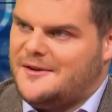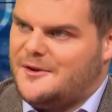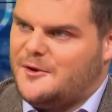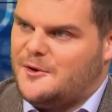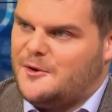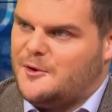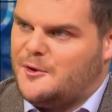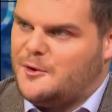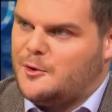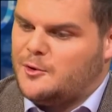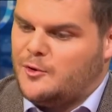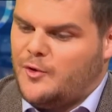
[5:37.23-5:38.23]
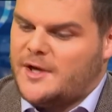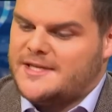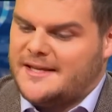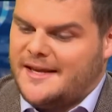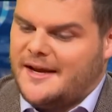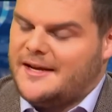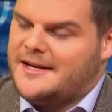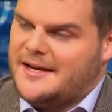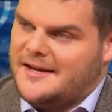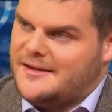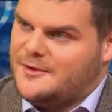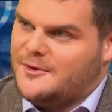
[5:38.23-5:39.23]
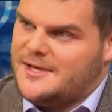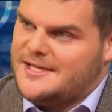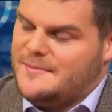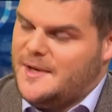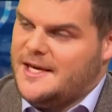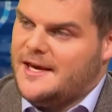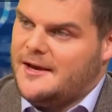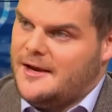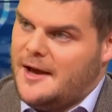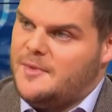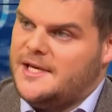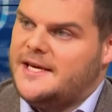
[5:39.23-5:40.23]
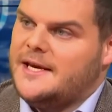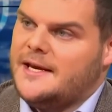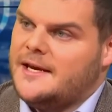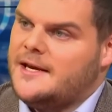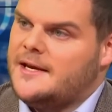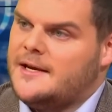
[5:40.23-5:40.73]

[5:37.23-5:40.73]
de voir cet arrêt de la, de la CPI appliqué